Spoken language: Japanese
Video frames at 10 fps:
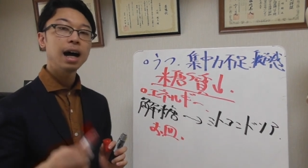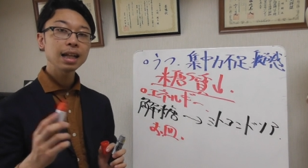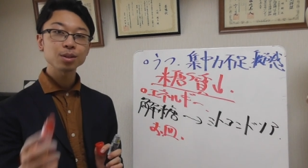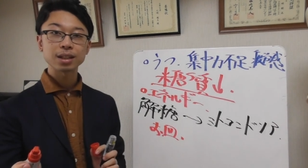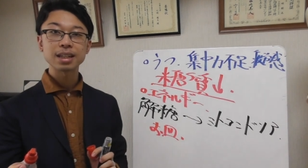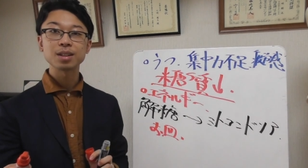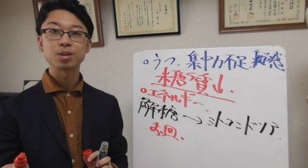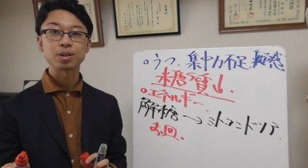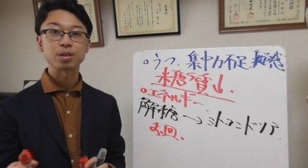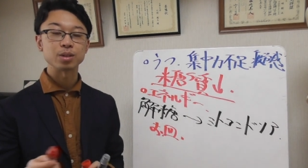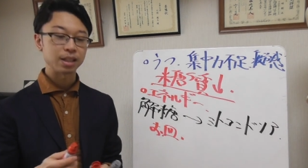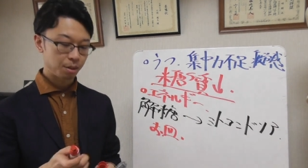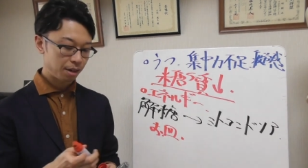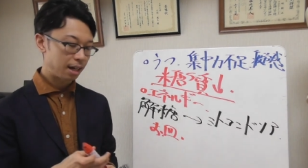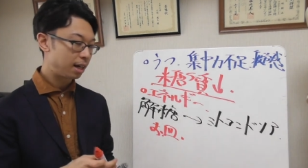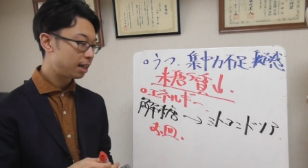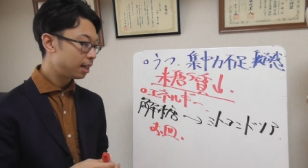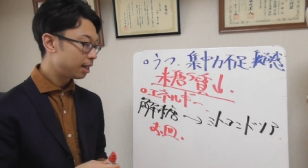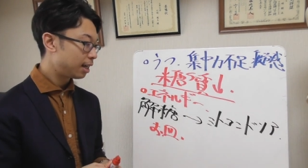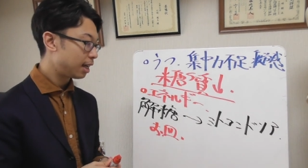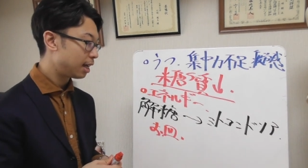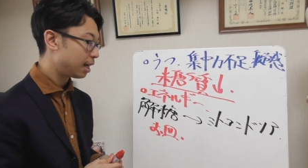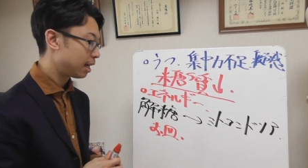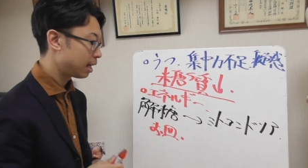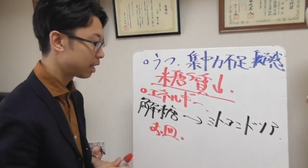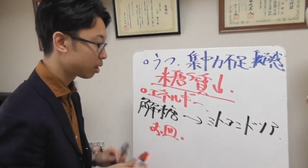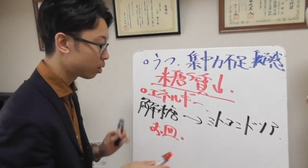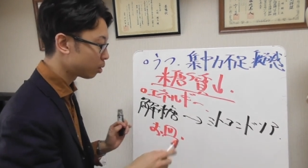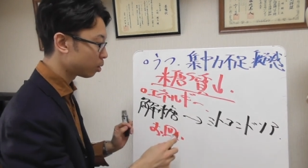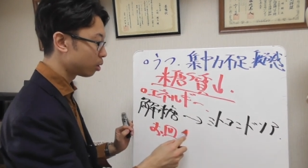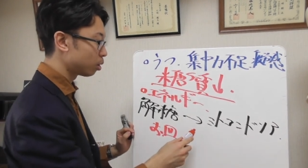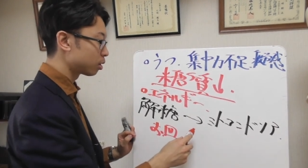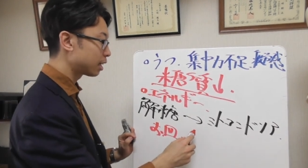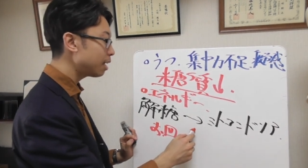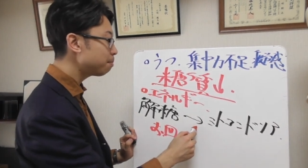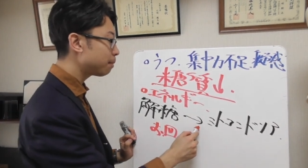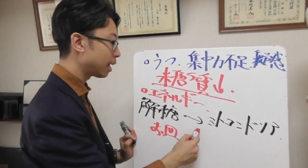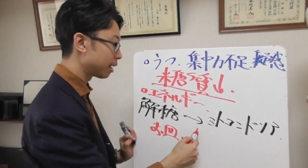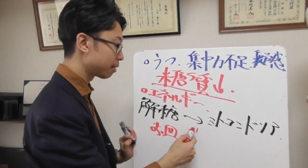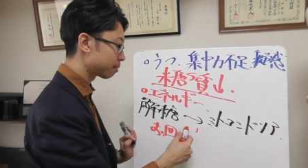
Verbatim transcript: あとできることとしては、えー、っと玄米